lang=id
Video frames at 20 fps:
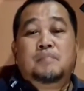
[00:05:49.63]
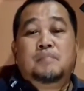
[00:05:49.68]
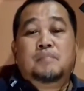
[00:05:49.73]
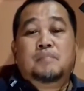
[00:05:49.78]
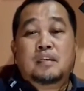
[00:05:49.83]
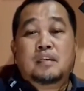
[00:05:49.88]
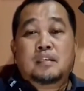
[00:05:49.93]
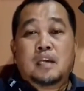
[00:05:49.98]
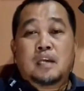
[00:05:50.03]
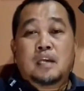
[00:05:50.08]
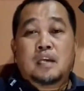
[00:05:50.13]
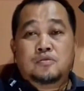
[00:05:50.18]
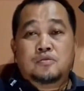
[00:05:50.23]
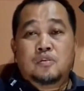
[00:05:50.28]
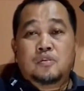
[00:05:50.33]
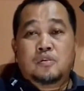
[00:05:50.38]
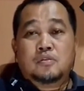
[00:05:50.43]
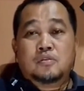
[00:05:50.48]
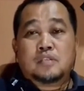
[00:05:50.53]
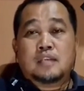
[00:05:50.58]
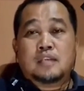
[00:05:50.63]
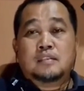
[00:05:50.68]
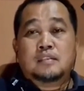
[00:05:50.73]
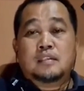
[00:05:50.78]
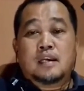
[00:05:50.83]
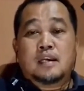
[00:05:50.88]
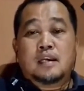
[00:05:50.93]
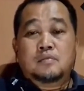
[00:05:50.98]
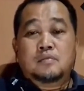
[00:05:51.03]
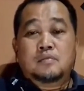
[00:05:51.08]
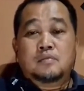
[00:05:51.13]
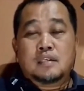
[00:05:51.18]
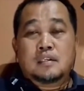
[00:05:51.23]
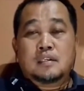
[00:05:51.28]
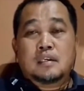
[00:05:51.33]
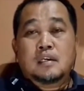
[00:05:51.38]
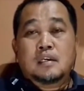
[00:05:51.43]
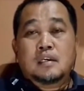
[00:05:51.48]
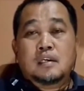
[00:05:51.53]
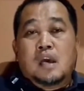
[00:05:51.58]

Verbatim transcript: kemarin kasus Joko Chandra itu kan